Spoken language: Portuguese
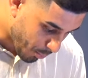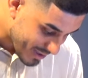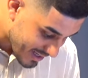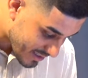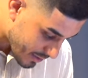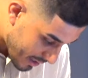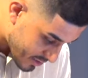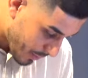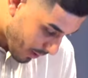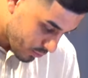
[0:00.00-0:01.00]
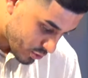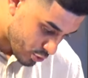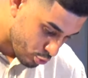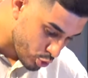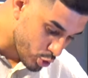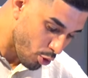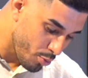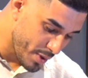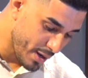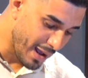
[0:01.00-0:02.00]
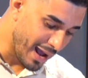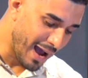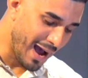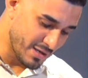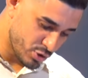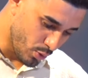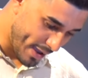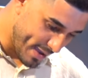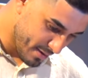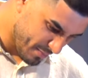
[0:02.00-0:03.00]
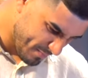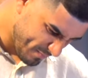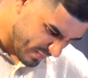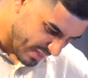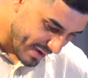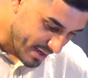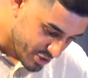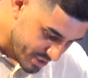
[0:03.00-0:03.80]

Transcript: pôs as, as mãos sobre as do rei e